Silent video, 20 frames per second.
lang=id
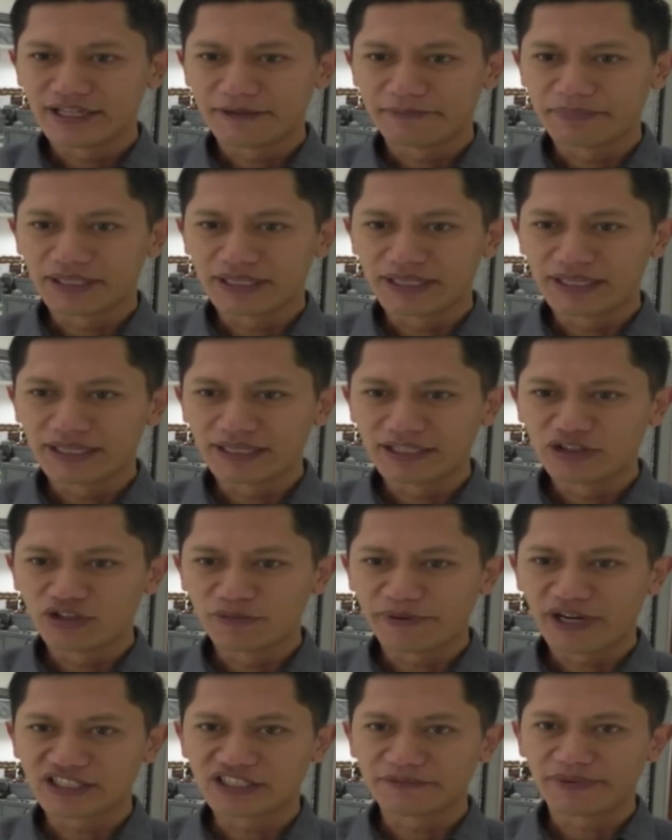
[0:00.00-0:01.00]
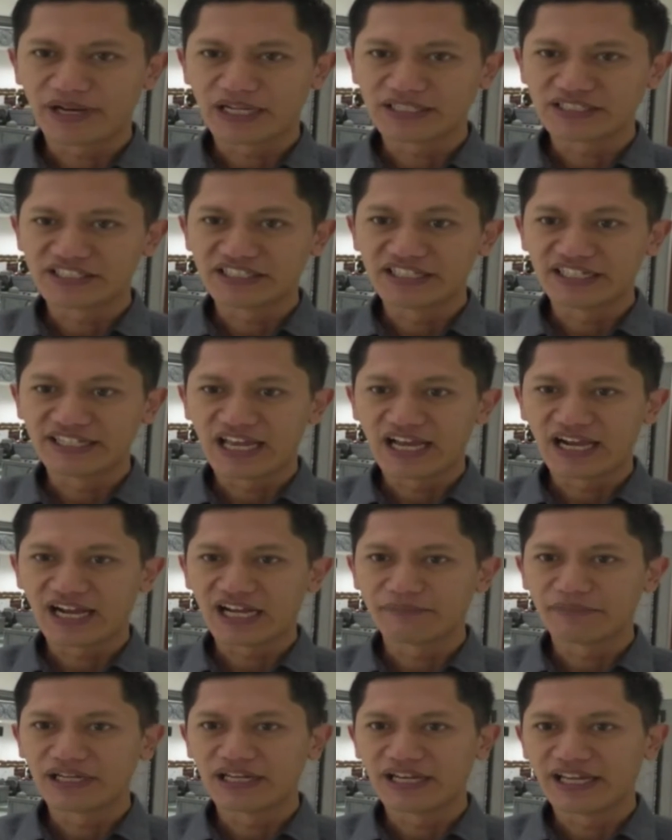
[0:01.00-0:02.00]
saya pikir itu fraksi-fraksi sendiri
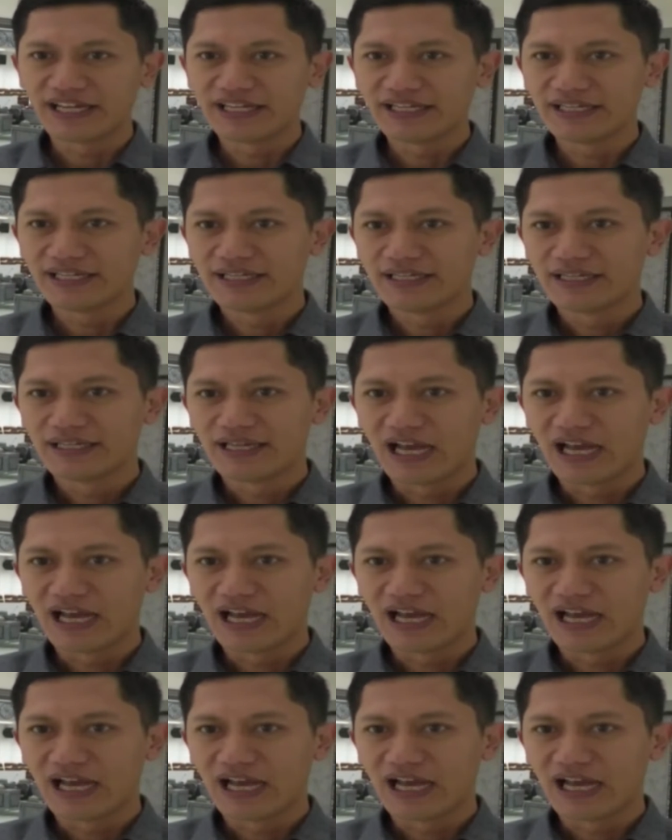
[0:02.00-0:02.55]
yang akan menilai